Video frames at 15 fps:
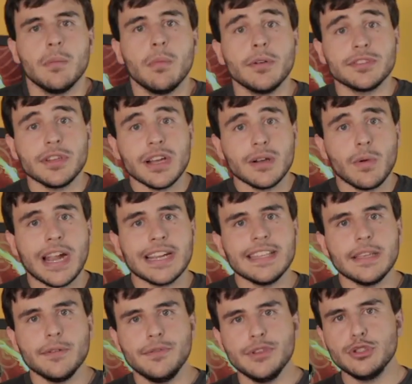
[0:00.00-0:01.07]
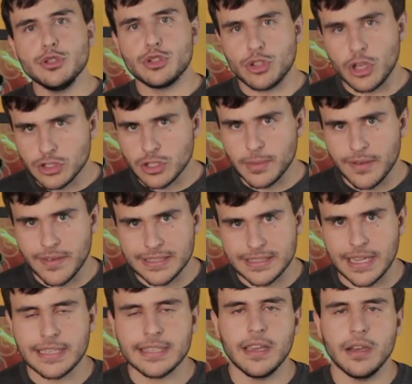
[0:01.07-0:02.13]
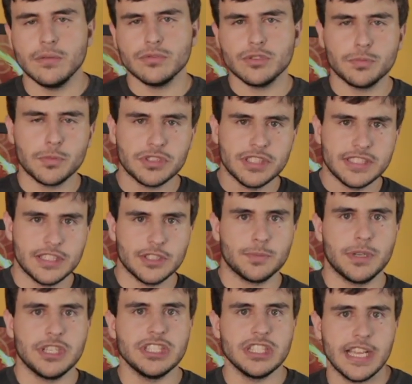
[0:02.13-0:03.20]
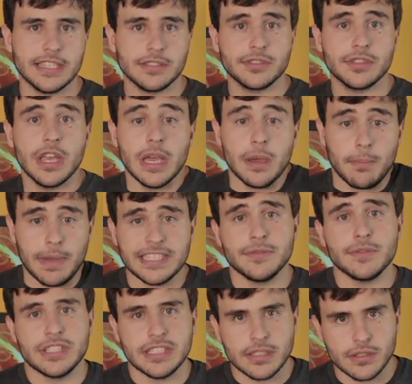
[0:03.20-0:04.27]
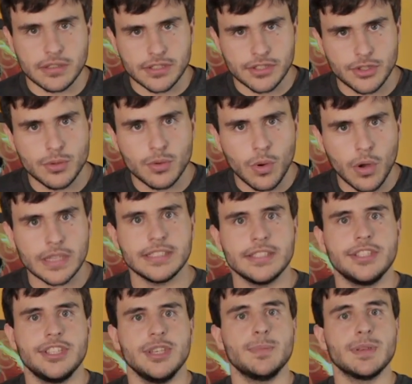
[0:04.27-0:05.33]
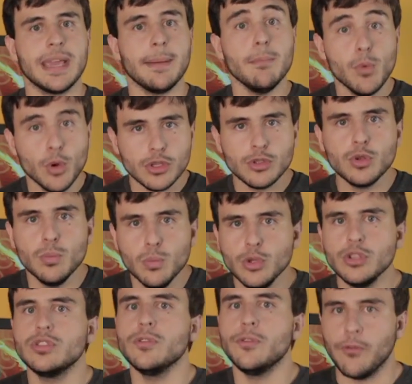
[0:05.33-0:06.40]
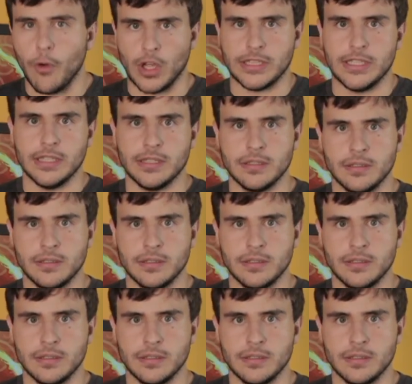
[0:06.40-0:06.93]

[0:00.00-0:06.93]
Bom, então aguardem o vídeo só sobre Avatar, que é um dos meus desenhos prediletos. Mas se você ainda não assistiu, corra assistir, porque é muito, muito foda.